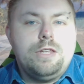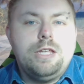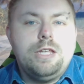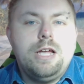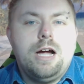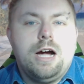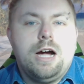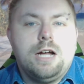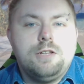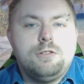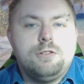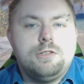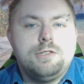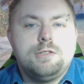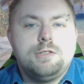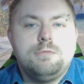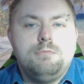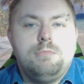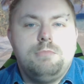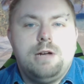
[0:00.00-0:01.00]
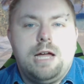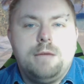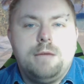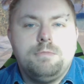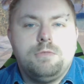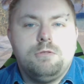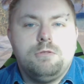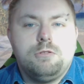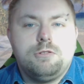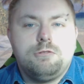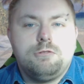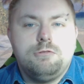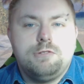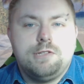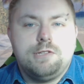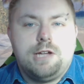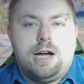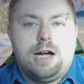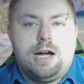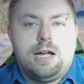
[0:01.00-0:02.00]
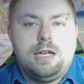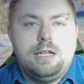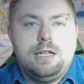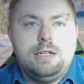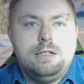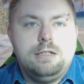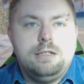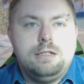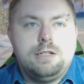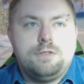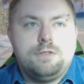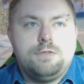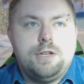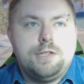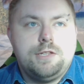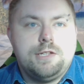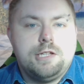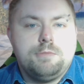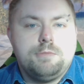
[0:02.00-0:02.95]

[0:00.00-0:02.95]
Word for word: ja, ansonsten bleibt noch zu sagen, dass wir jetzt